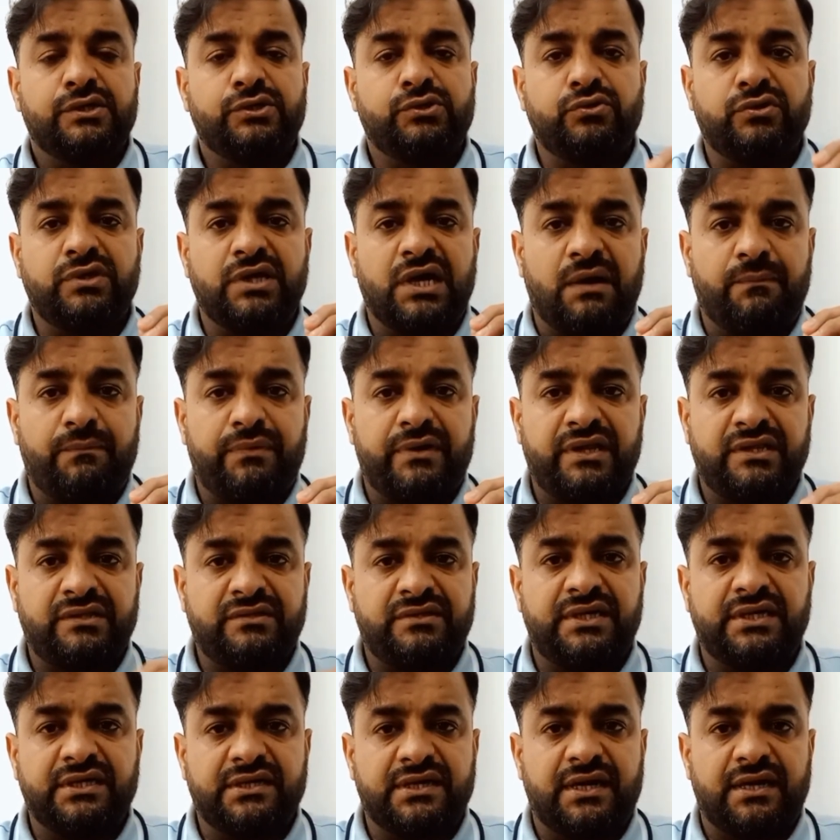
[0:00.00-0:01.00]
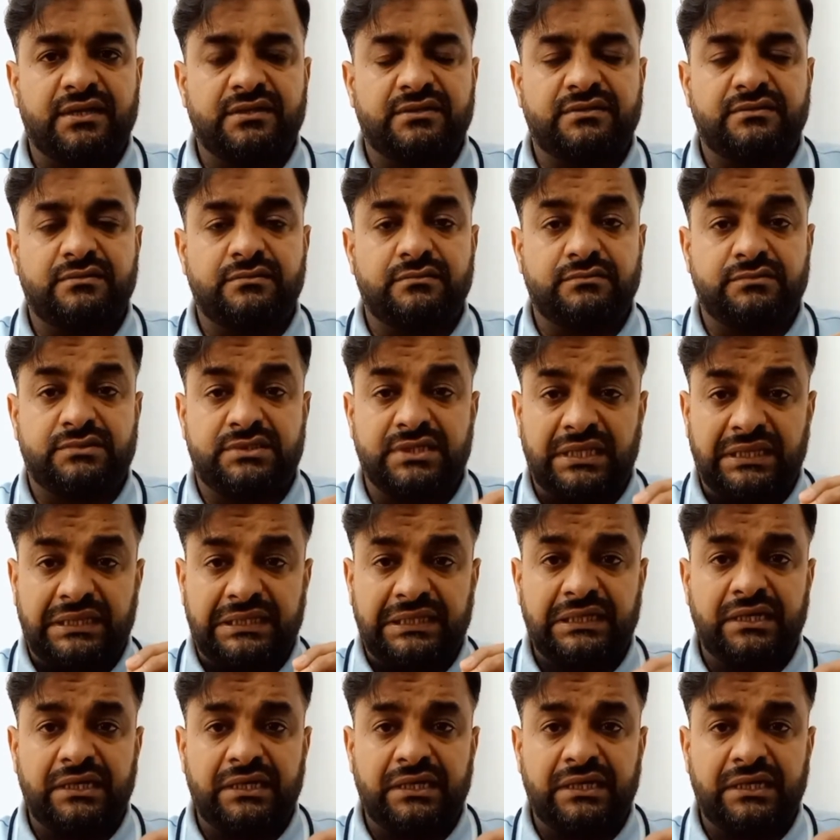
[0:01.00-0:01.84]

जो यहाँ पर रेजिडेंट का जल्दी